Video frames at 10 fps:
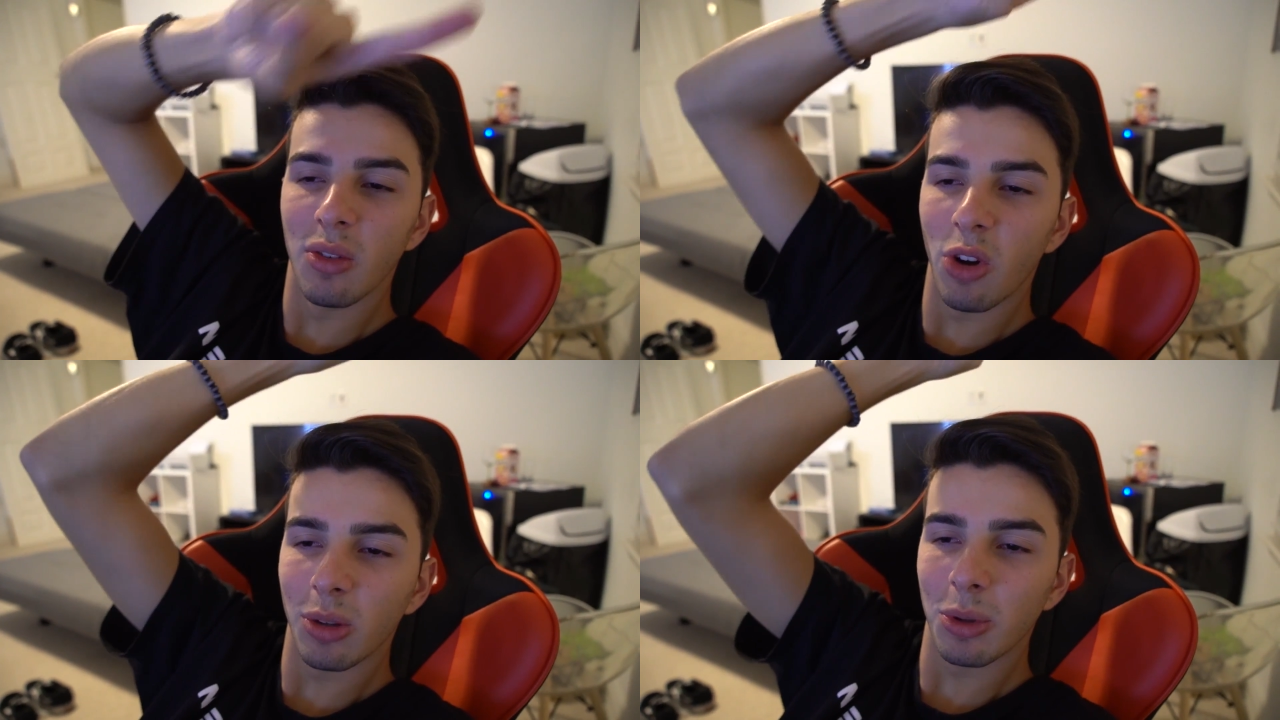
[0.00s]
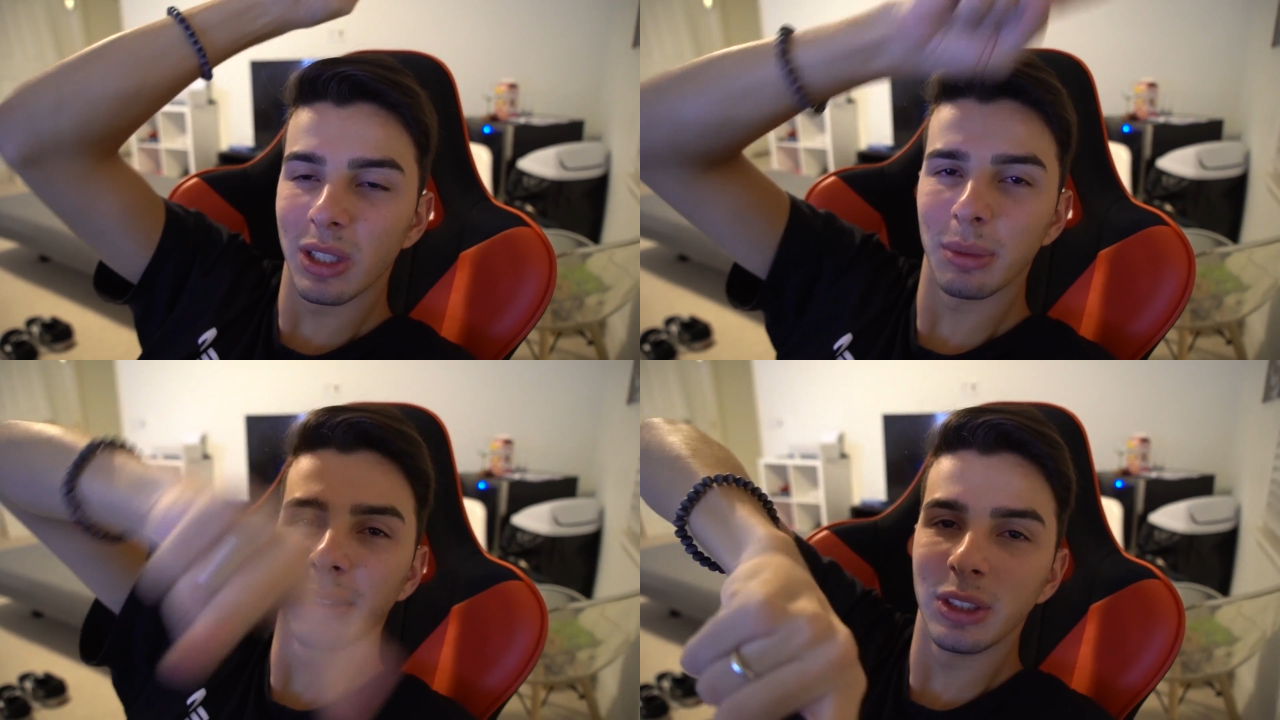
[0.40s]
eu volto a
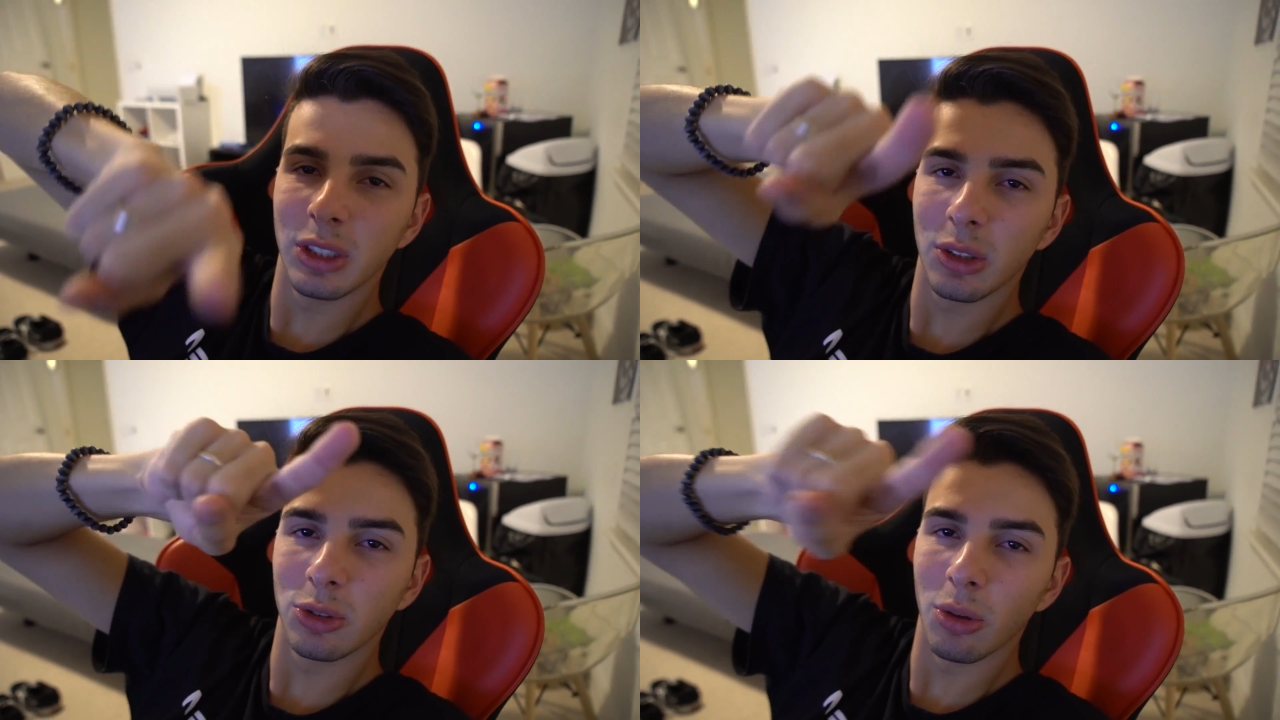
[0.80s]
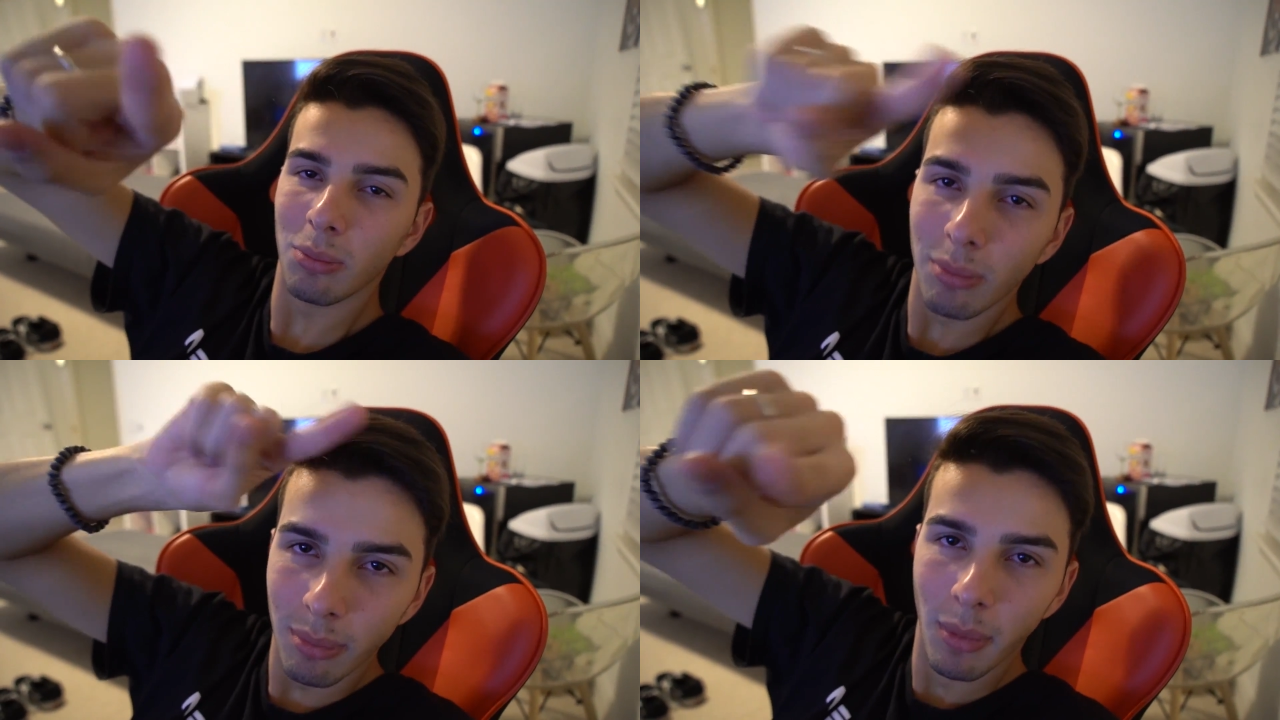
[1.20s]
mostrar pra vocês que eu sou
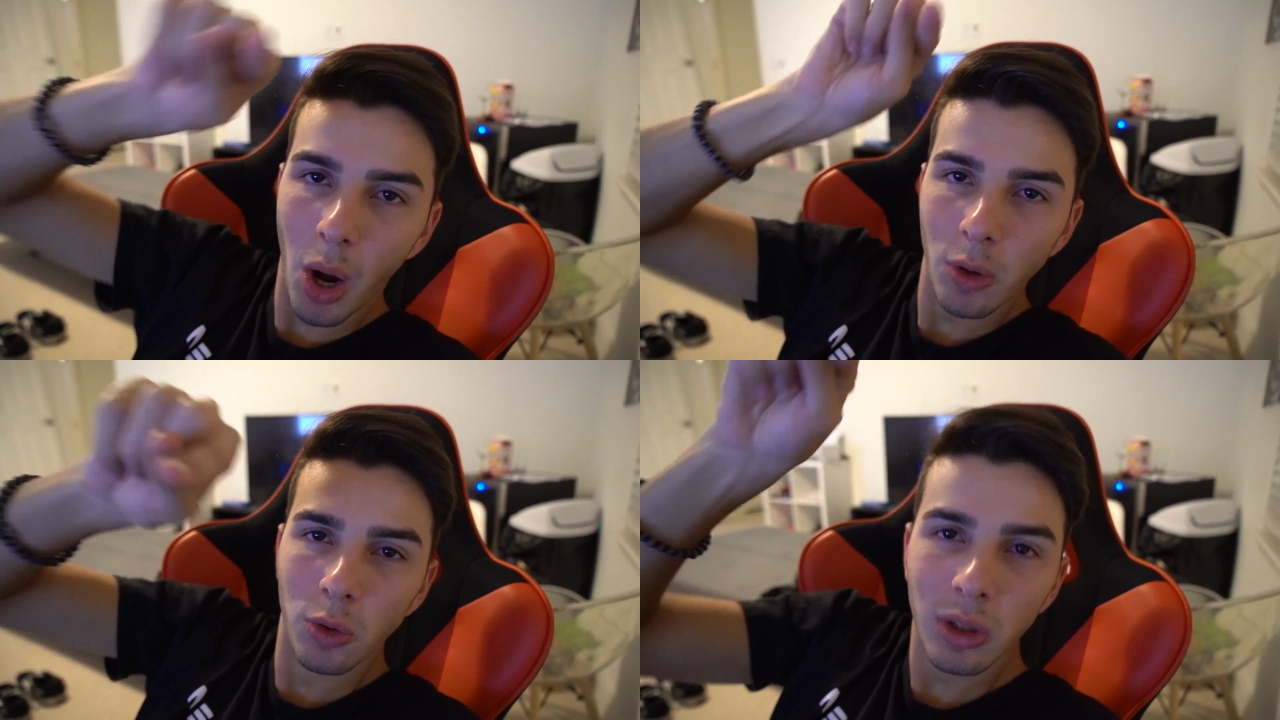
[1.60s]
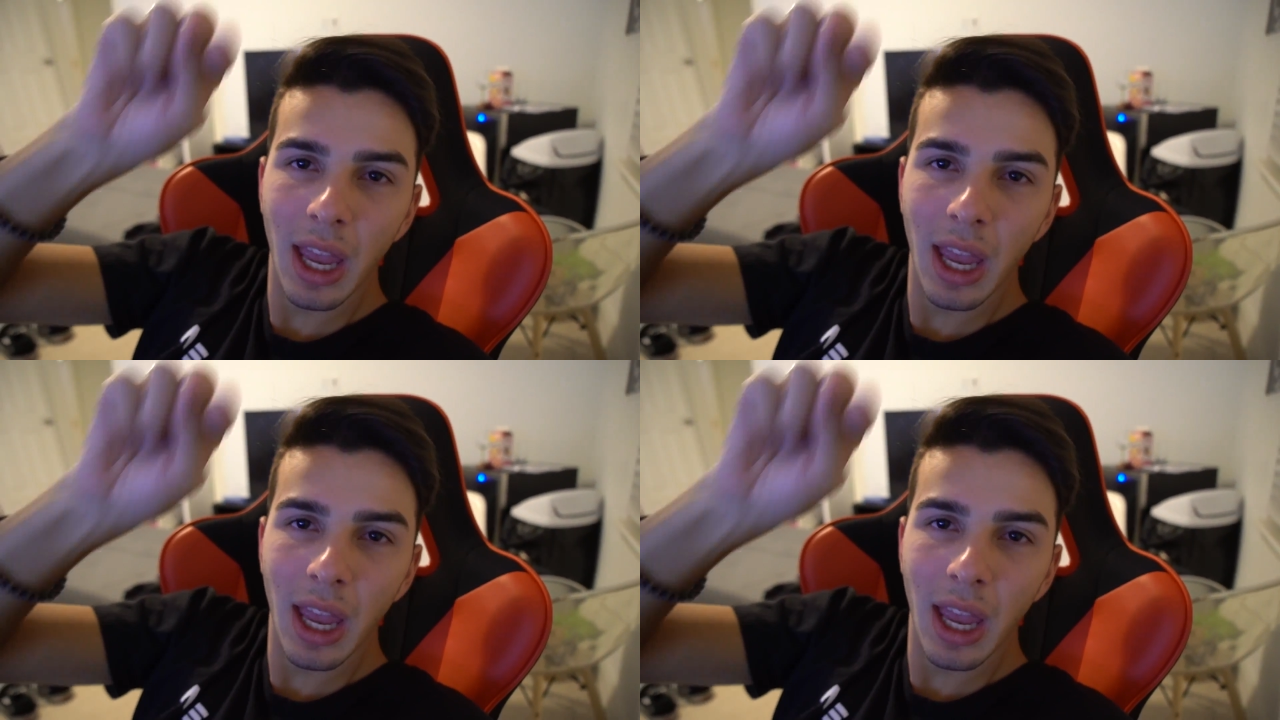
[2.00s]
bom do